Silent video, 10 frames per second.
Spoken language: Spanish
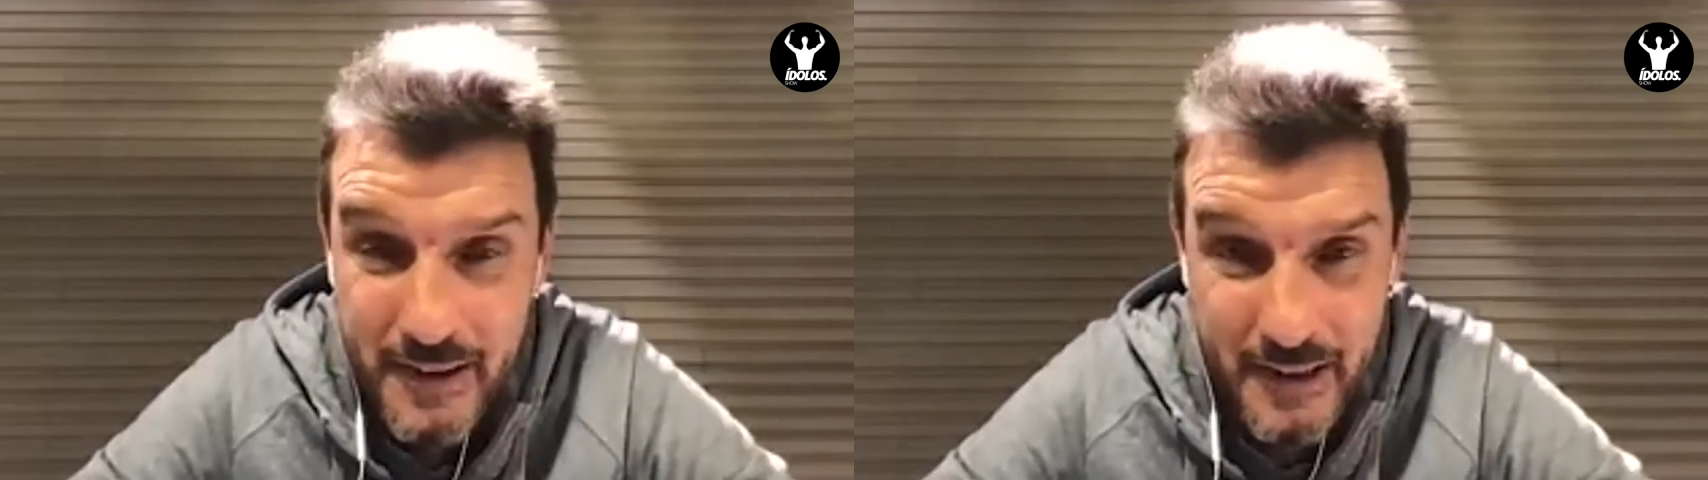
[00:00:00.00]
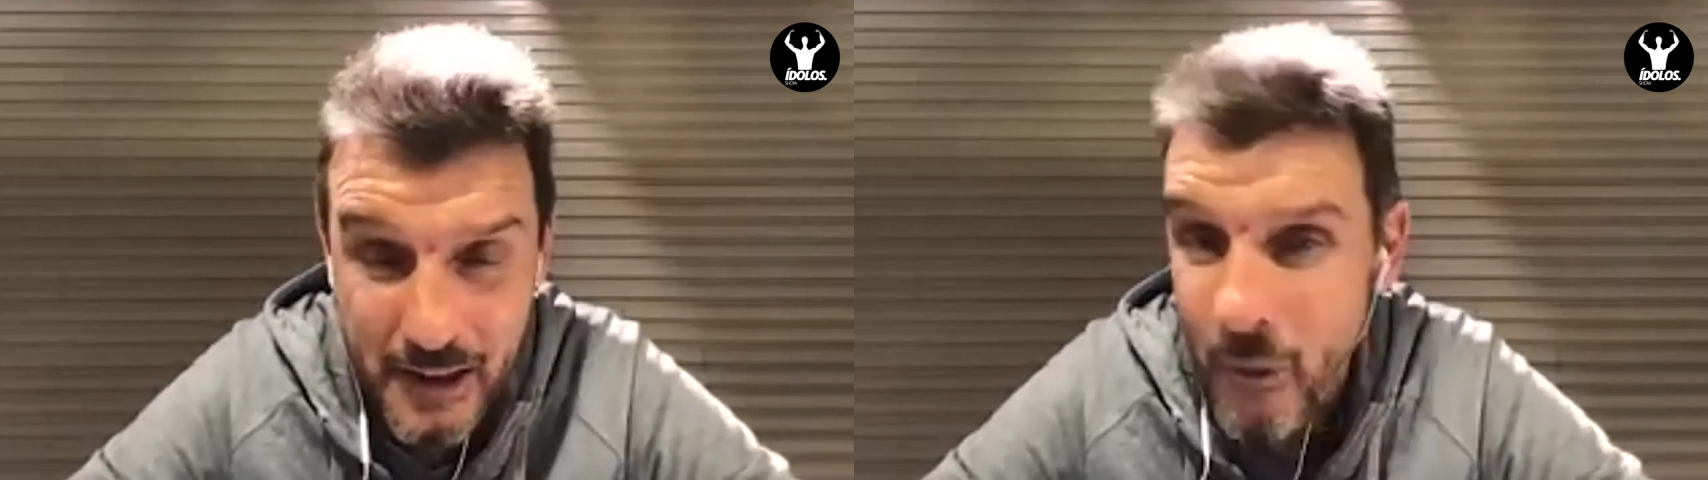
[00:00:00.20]

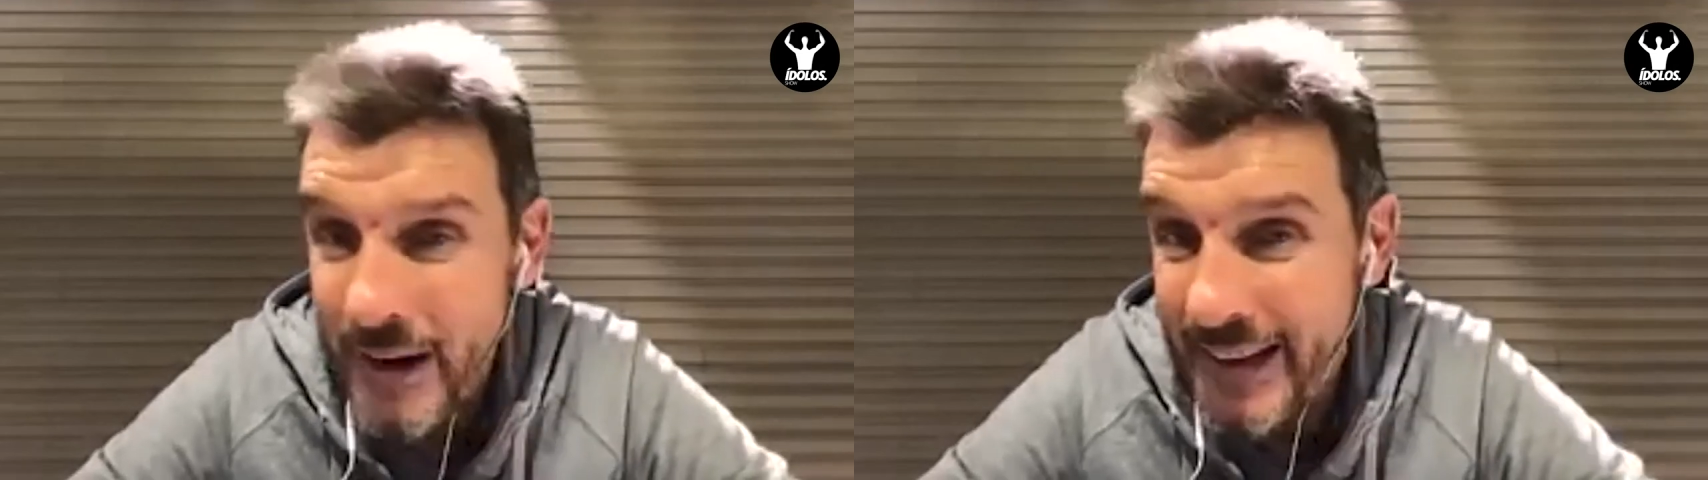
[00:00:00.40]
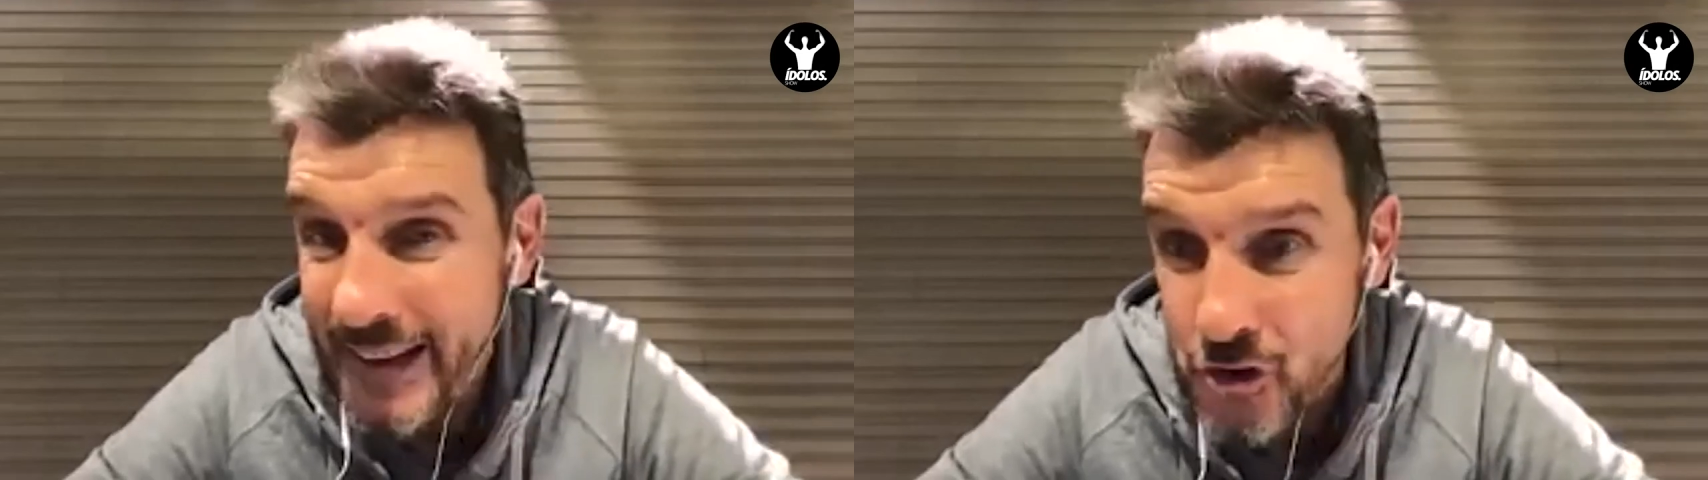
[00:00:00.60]

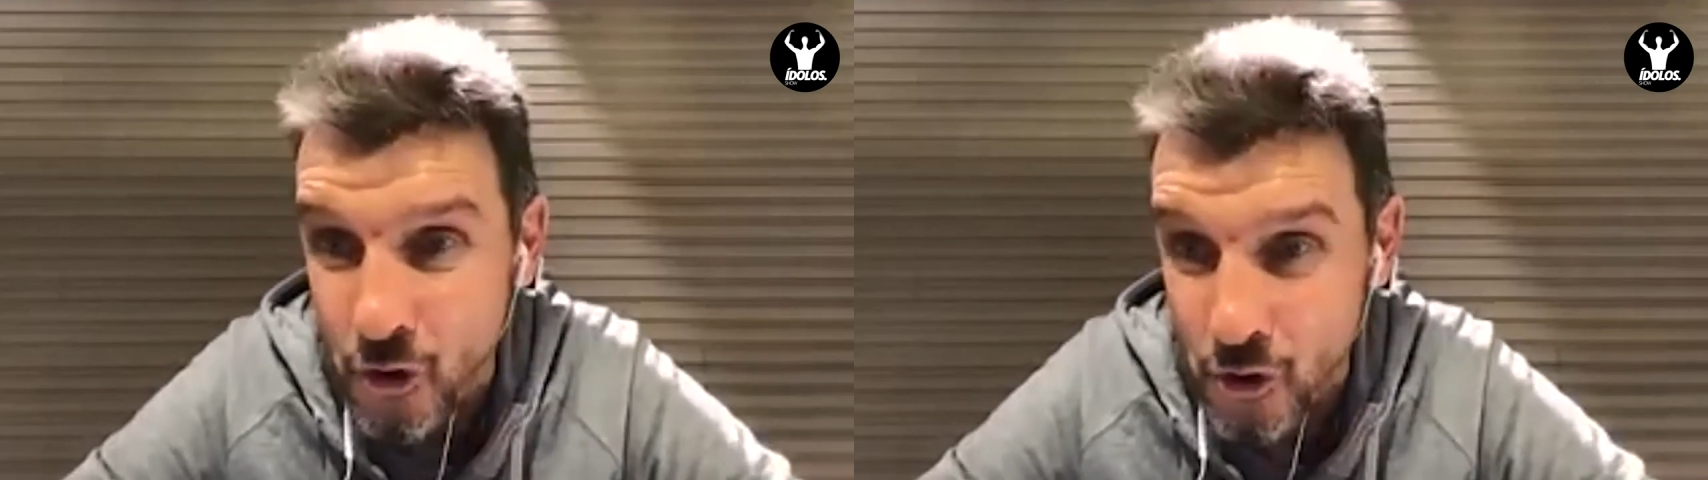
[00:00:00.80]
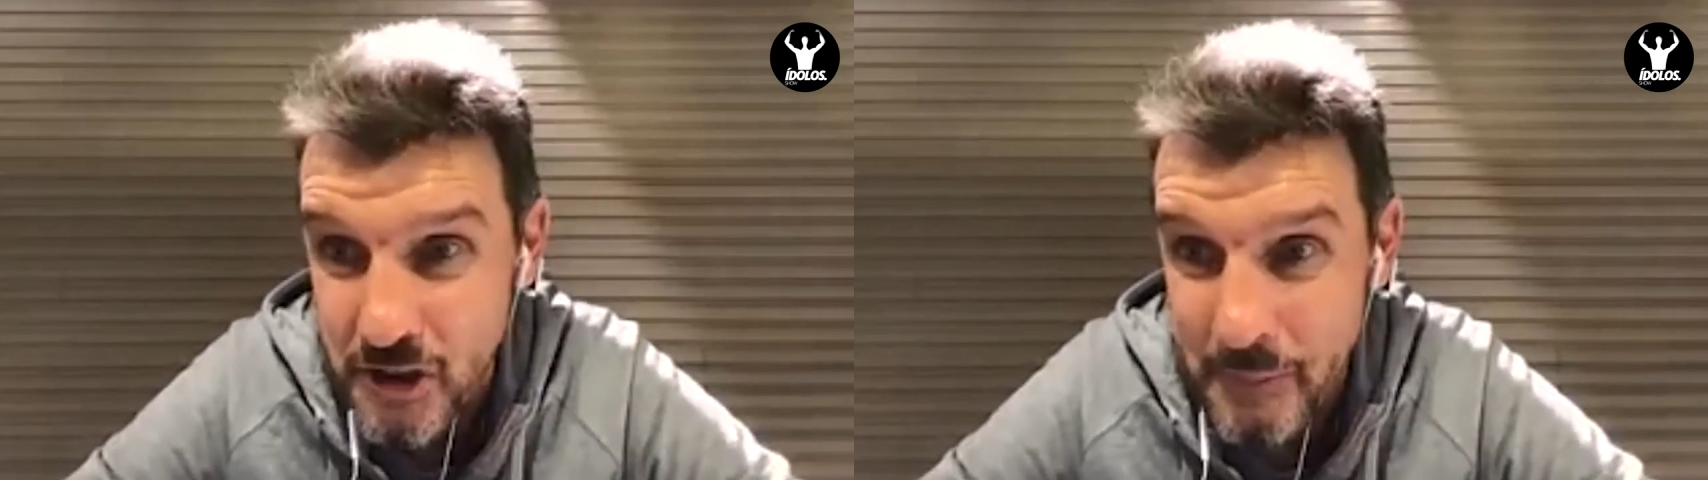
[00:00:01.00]
igual que al
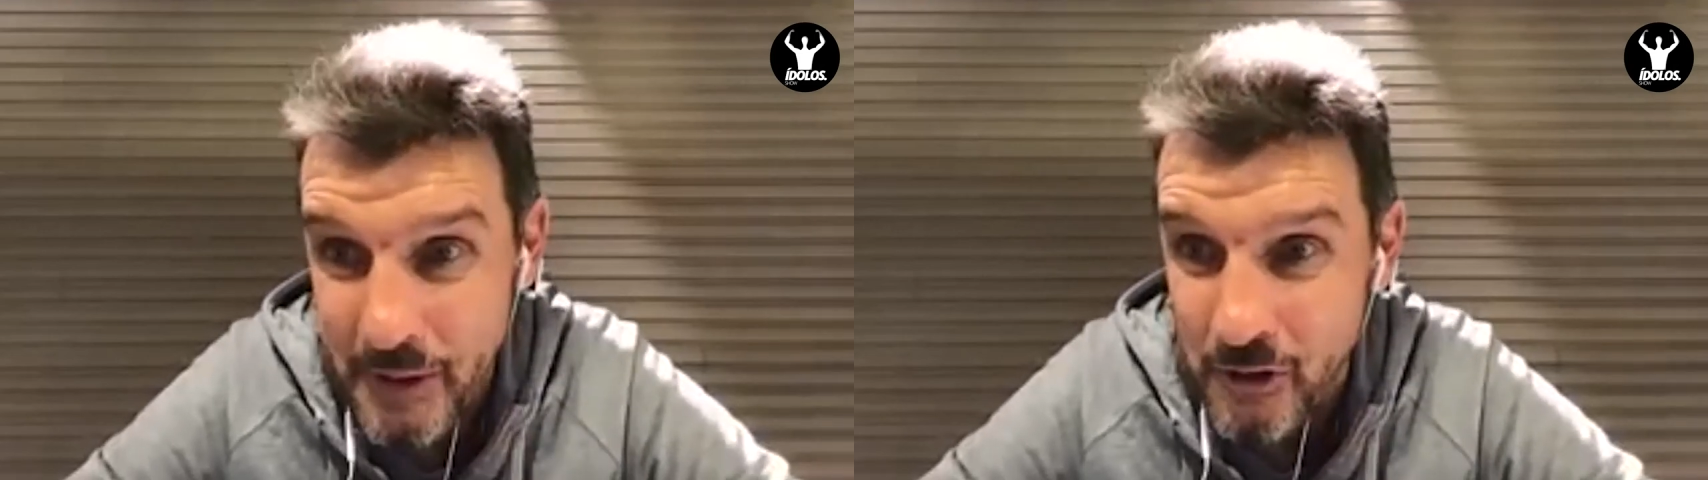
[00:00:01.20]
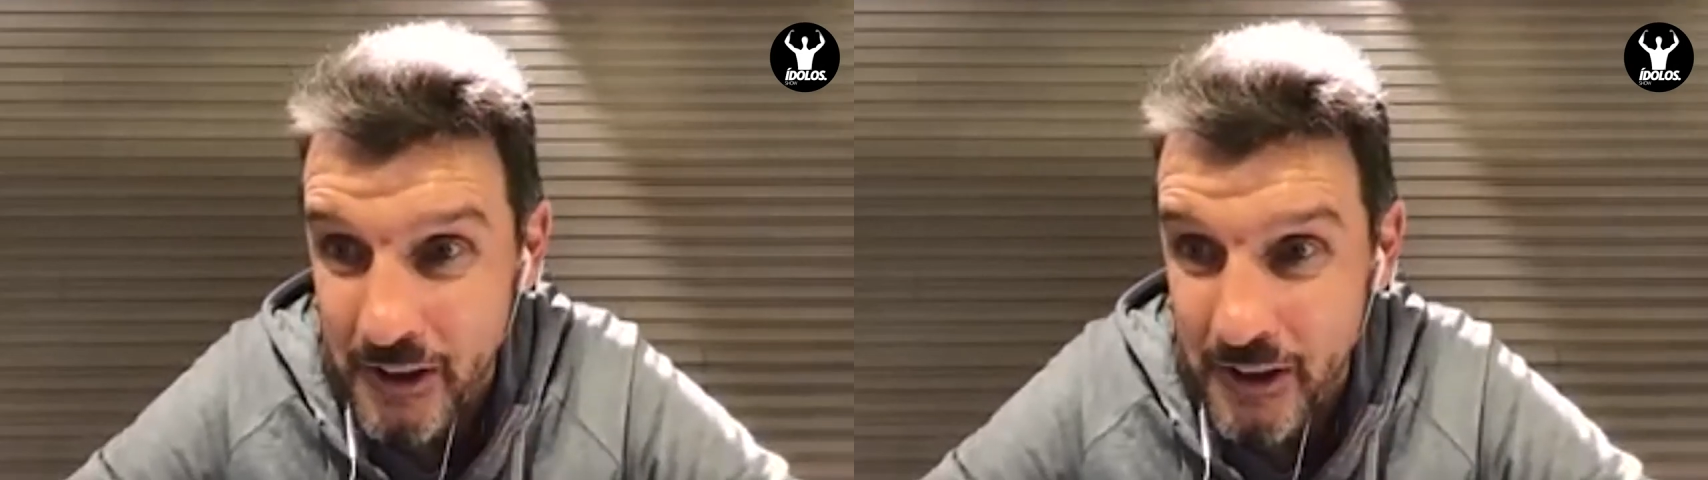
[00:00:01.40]
Cholo Simeone,